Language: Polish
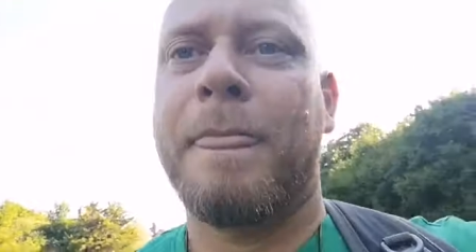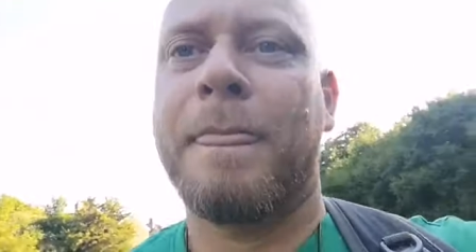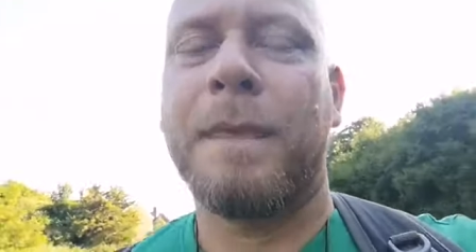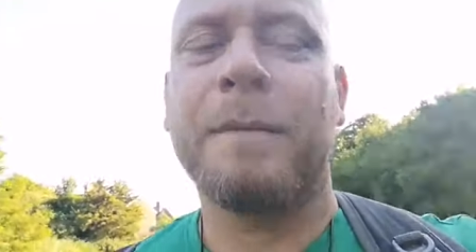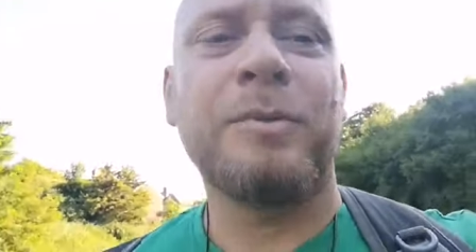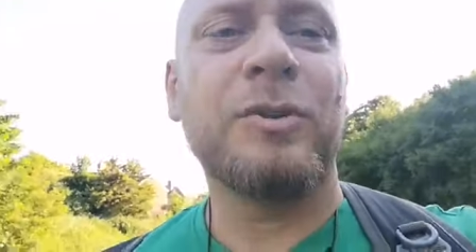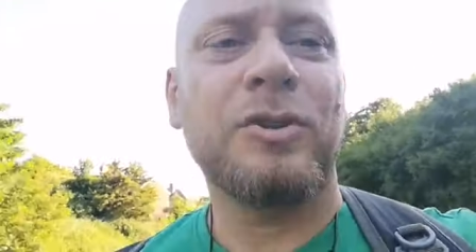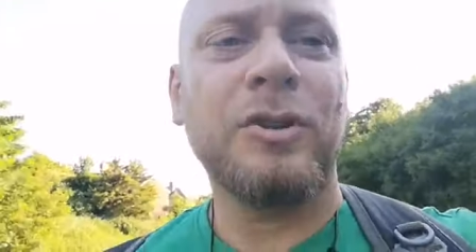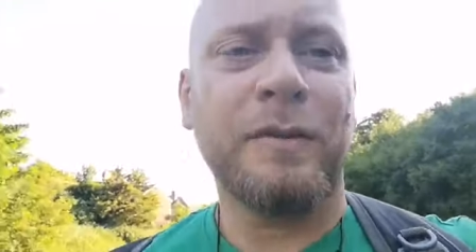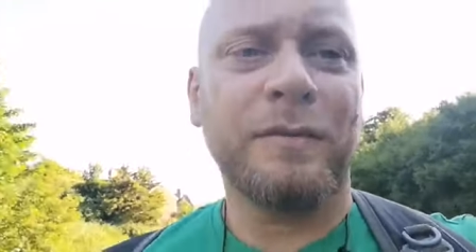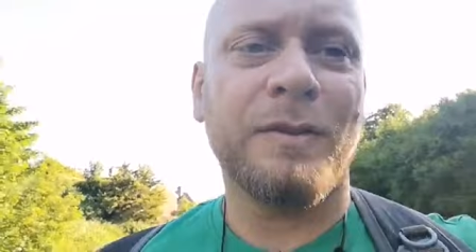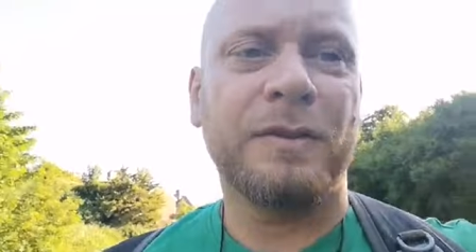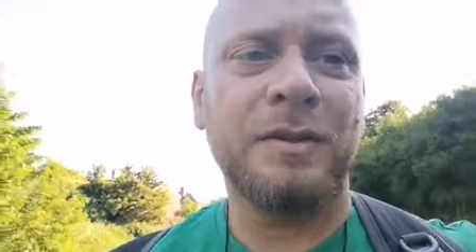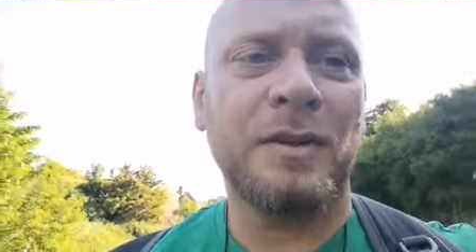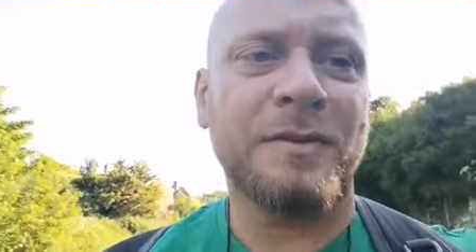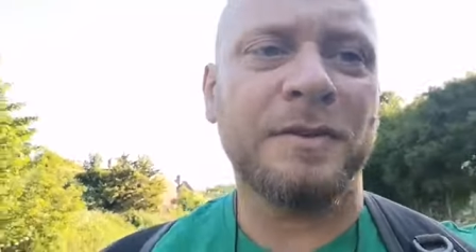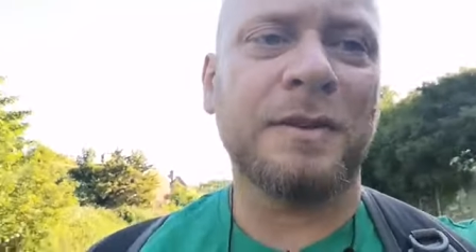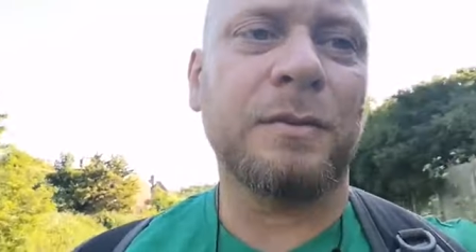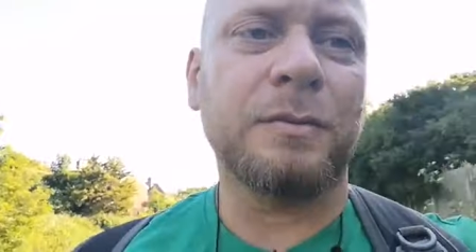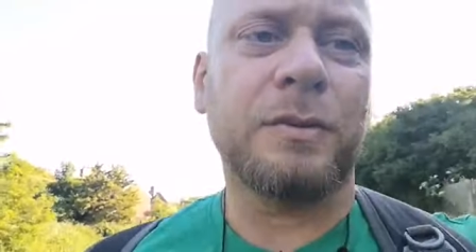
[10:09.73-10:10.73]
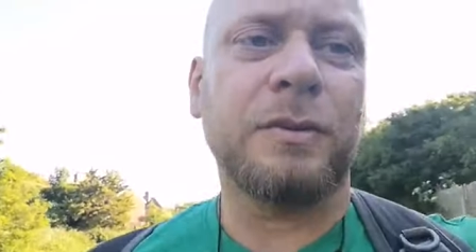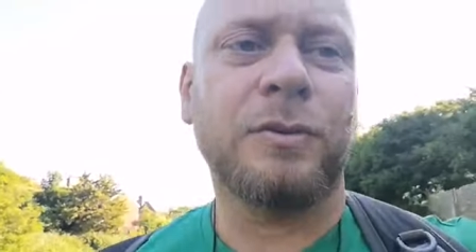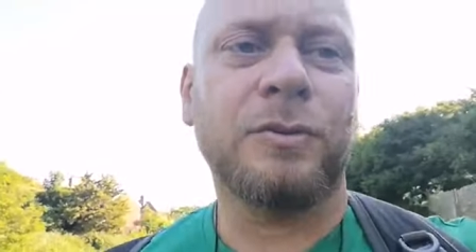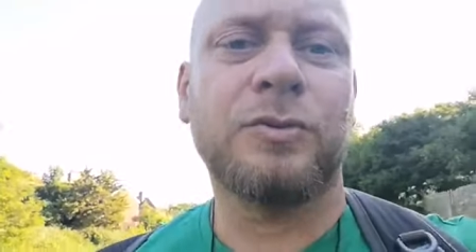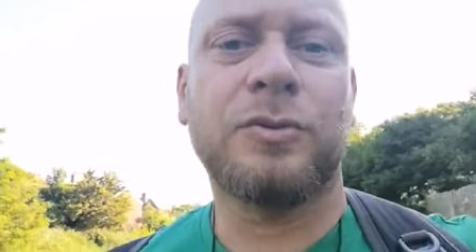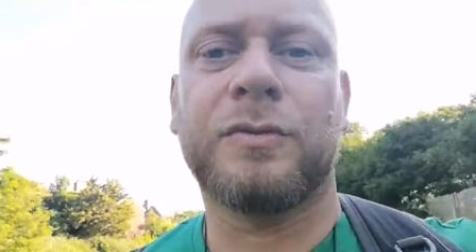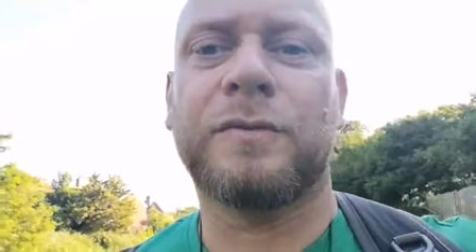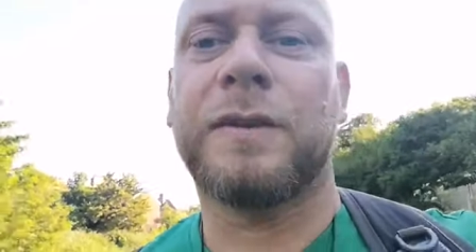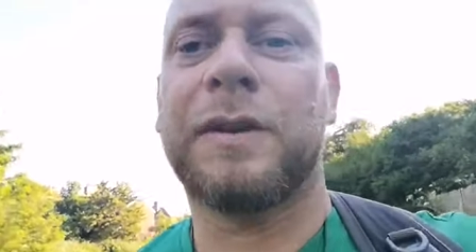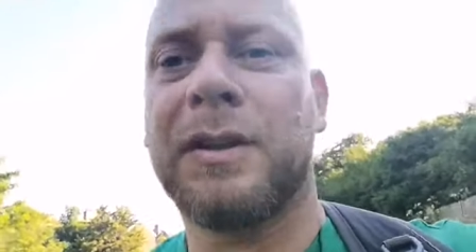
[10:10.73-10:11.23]
gdybyś nawet nie znał tego
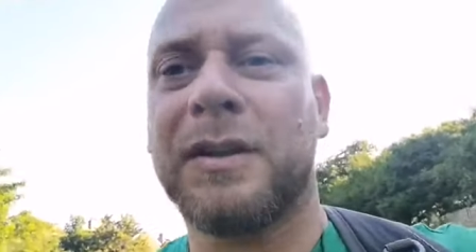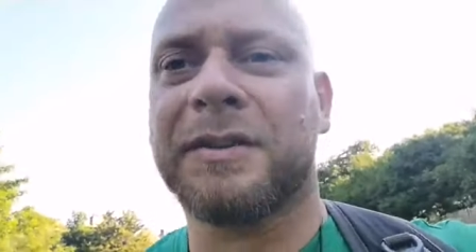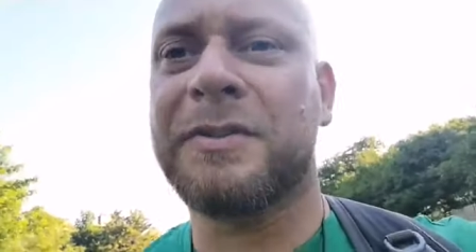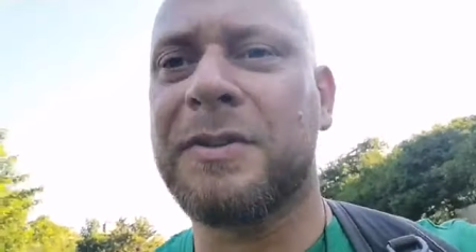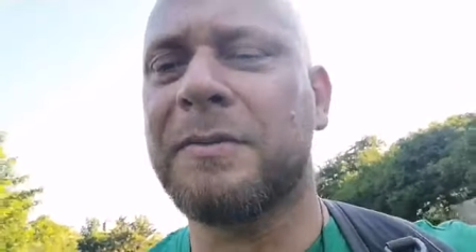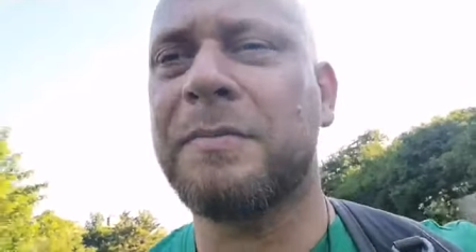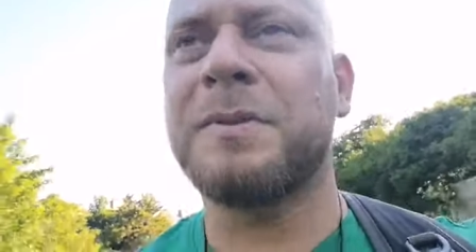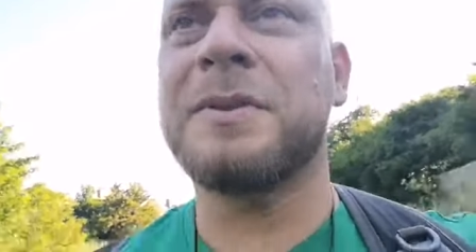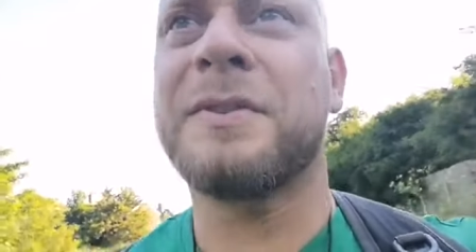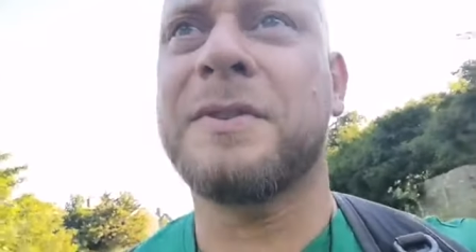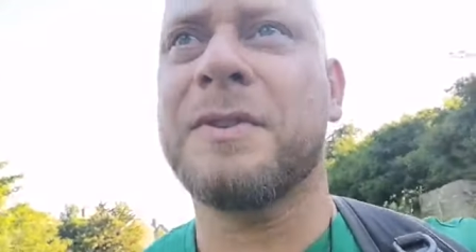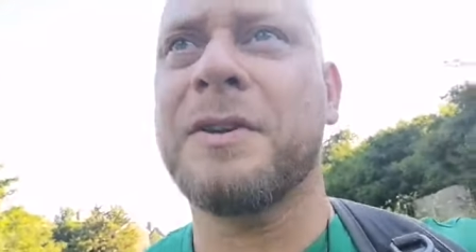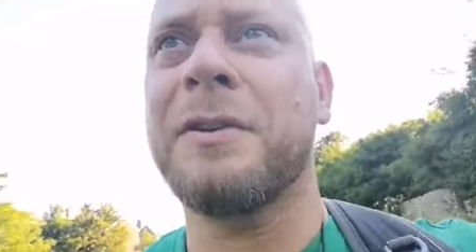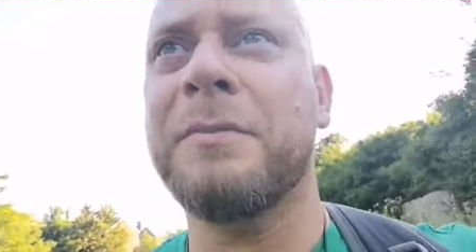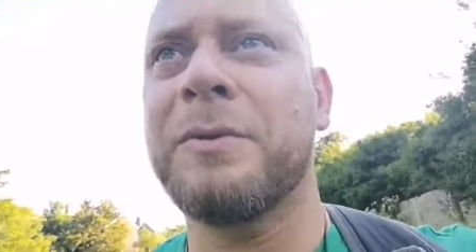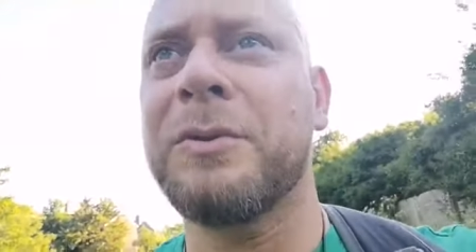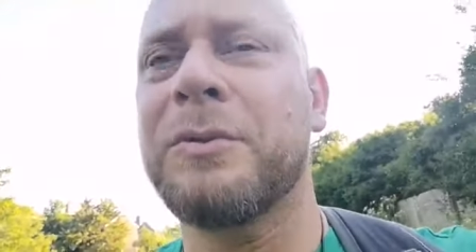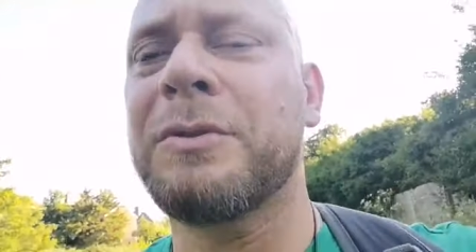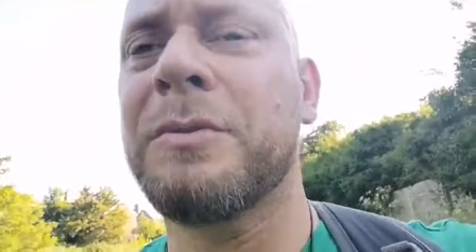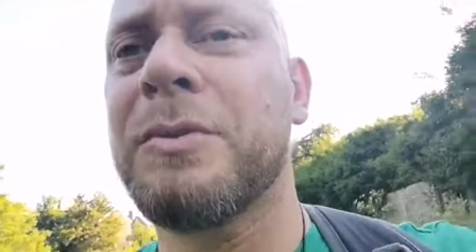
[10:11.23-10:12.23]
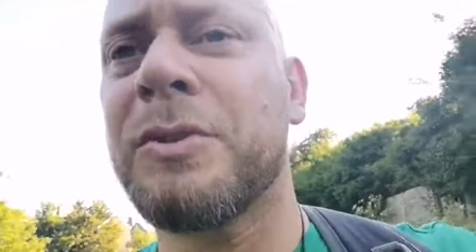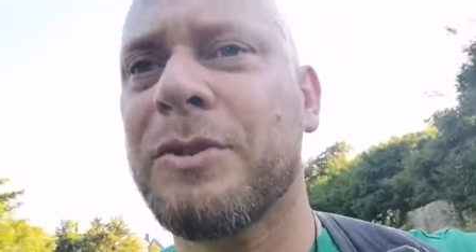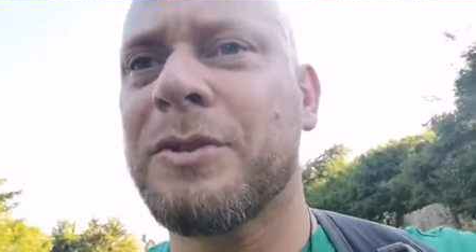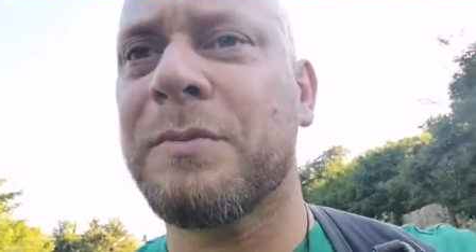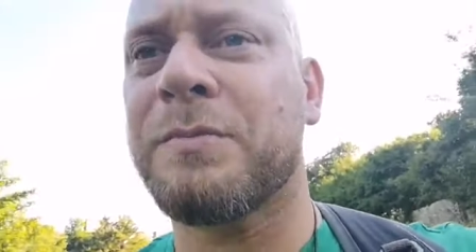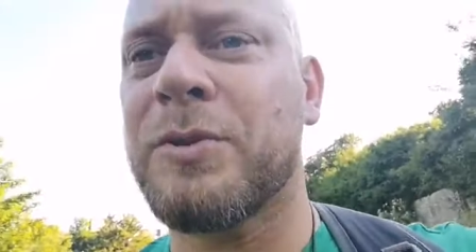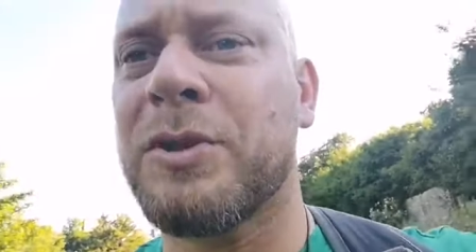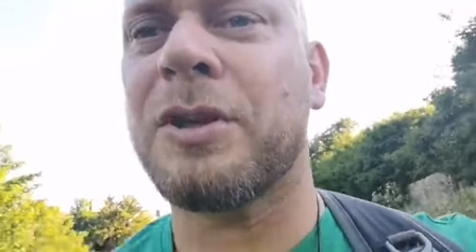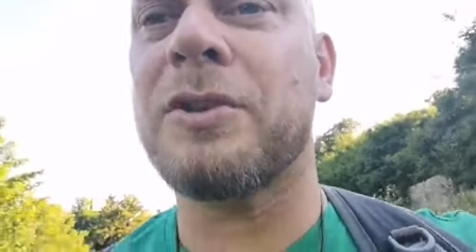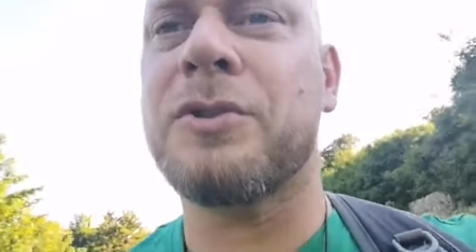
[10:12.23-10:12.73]
człowieka. Co byś zrobił, gdybyś
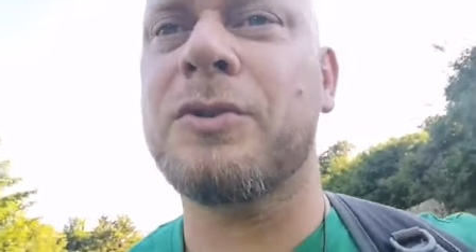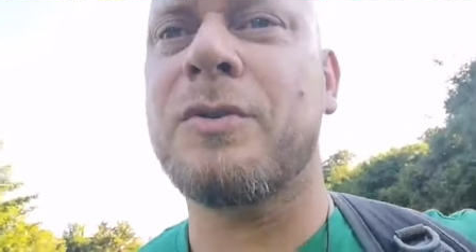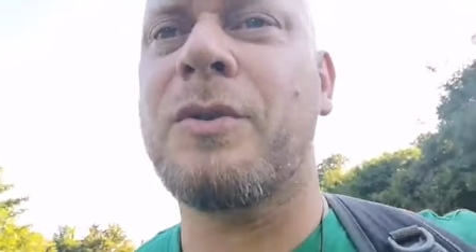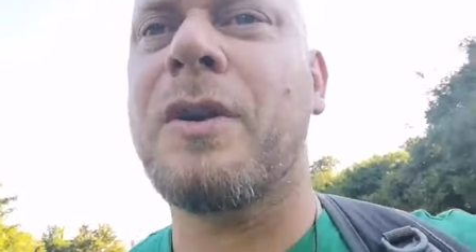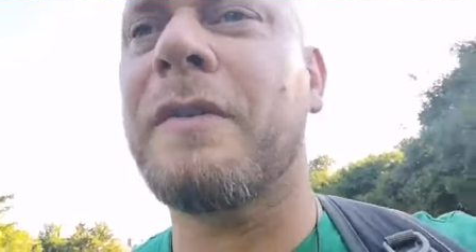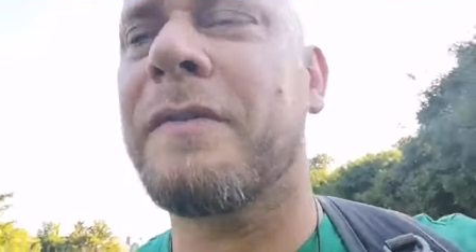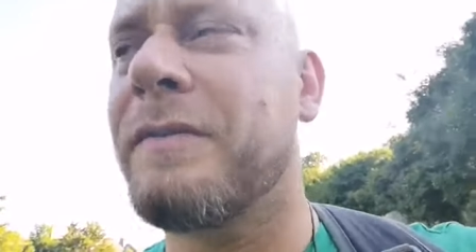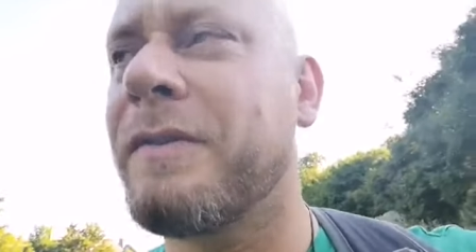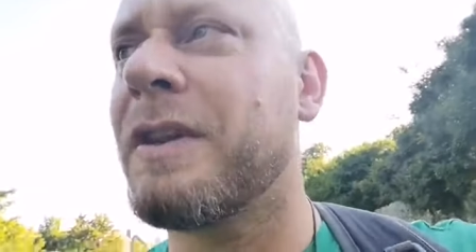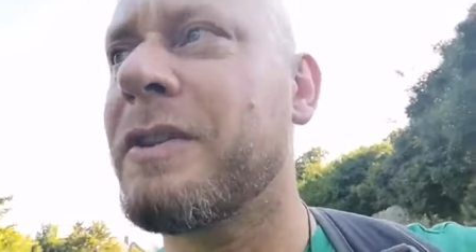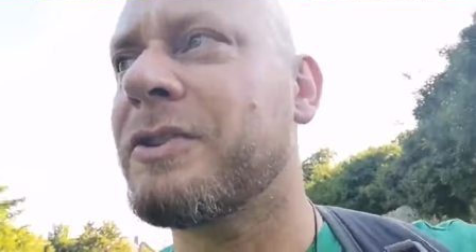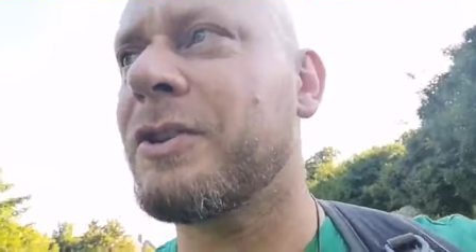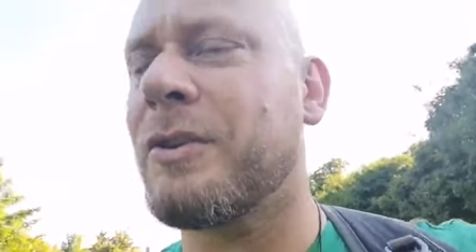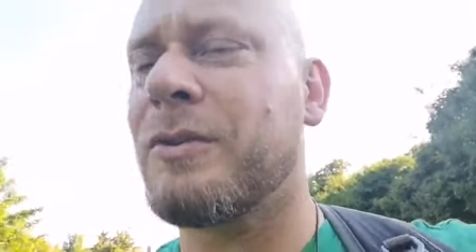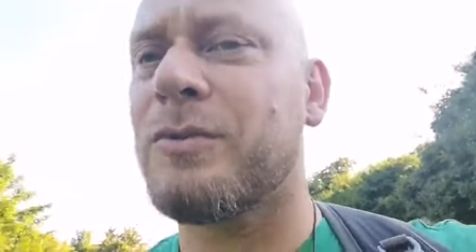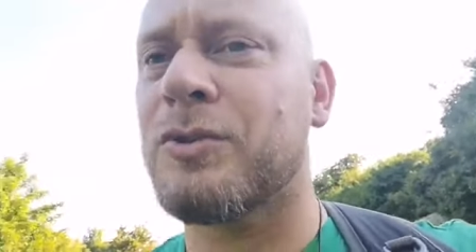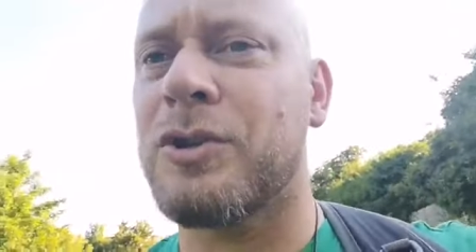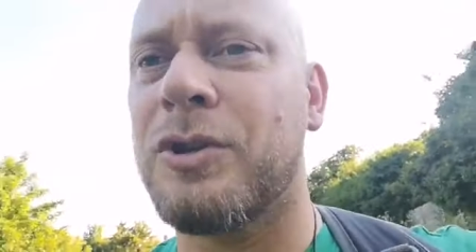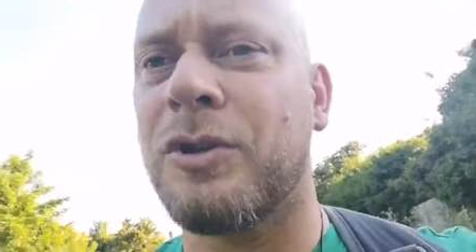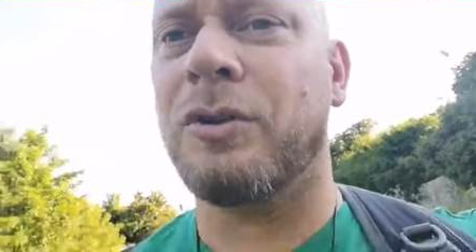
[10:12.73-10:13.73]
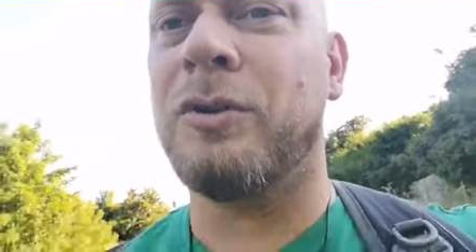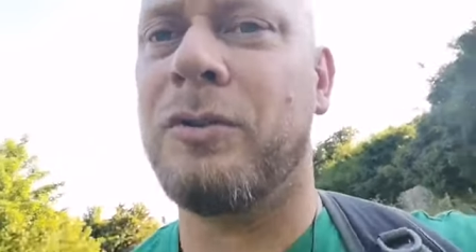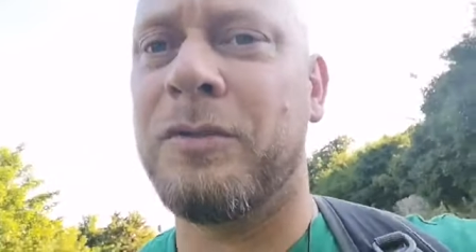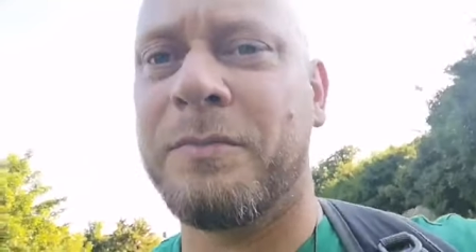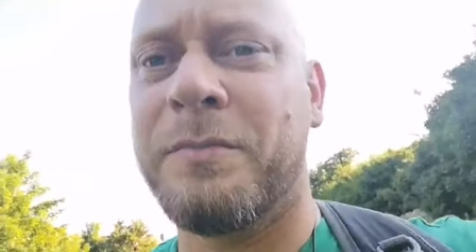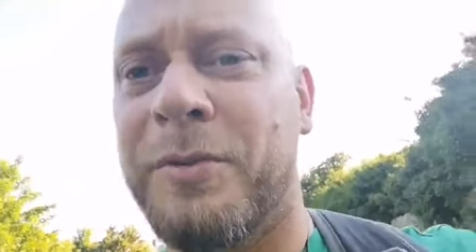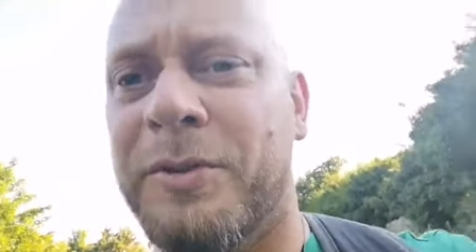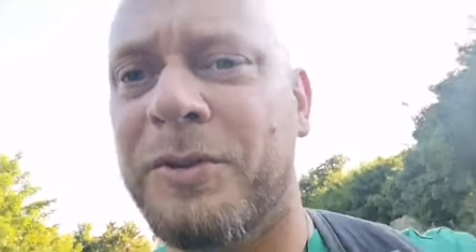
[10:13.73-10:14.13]
ty przeżył, a wiedział, że on